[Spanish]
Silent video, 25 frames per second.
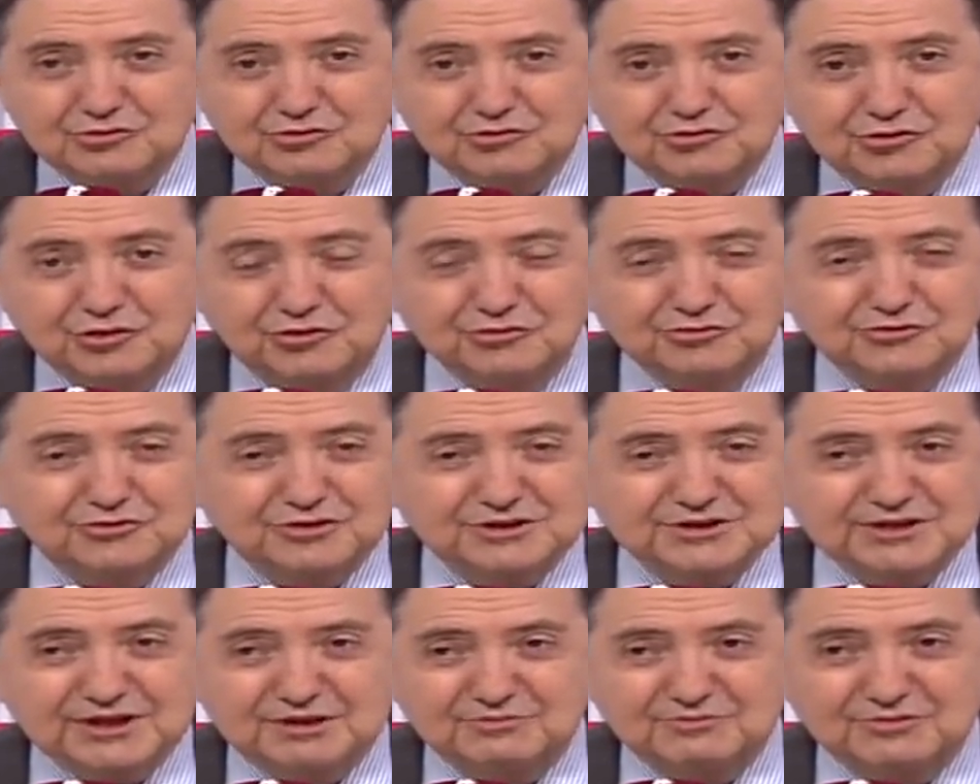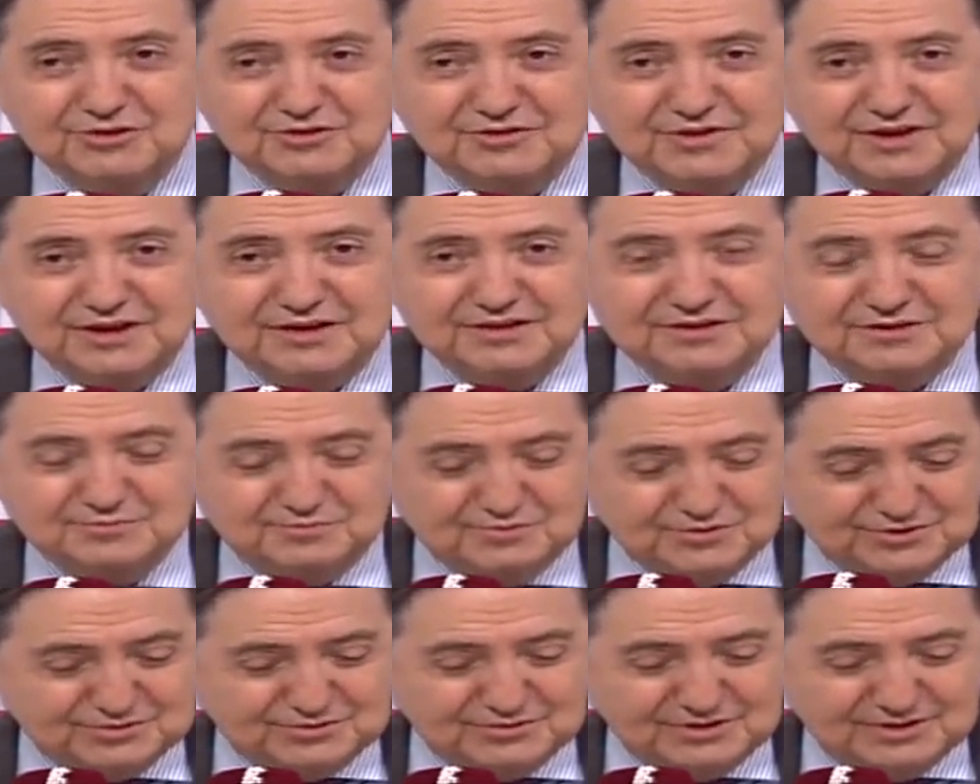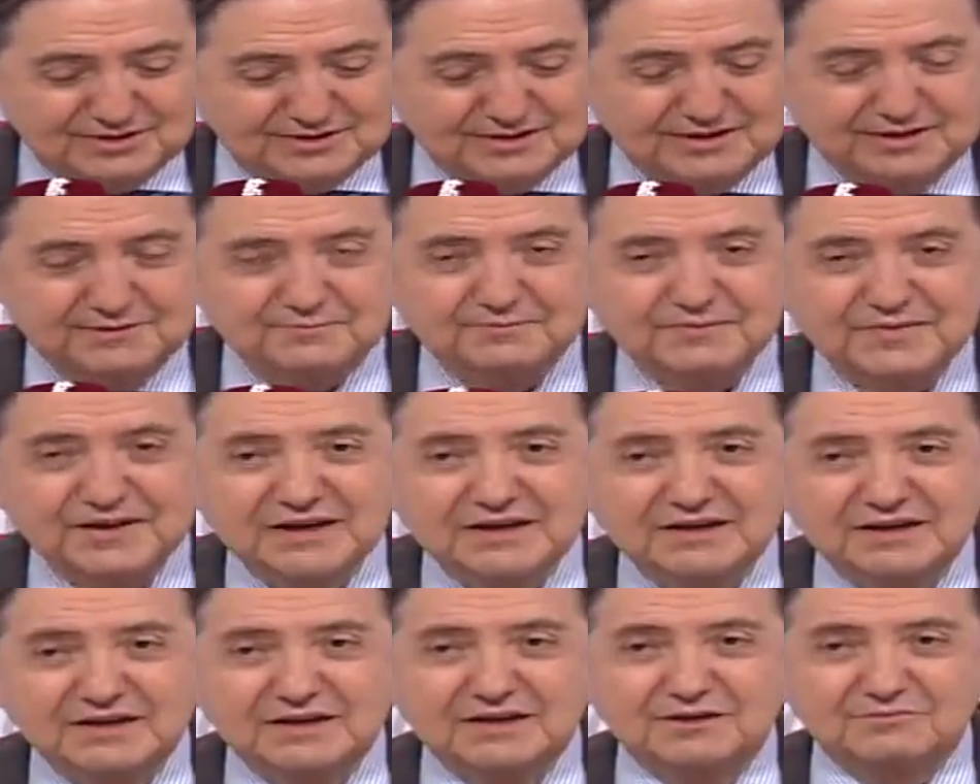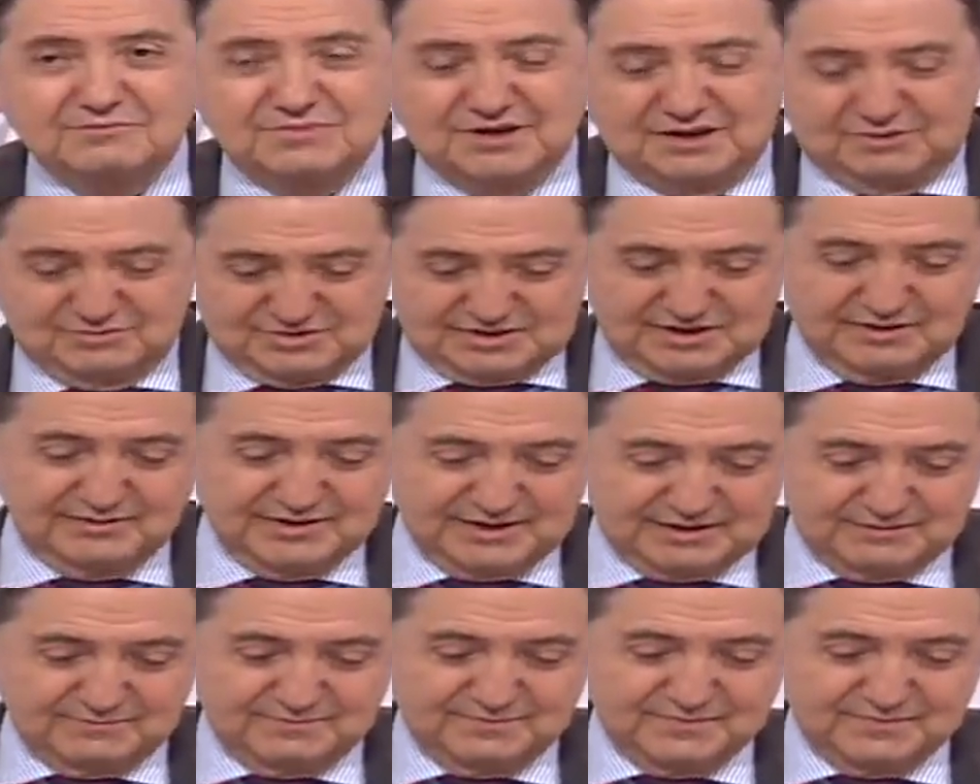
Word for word: Tonto hasta almorzar y después todo el día. Pero vamos a ver.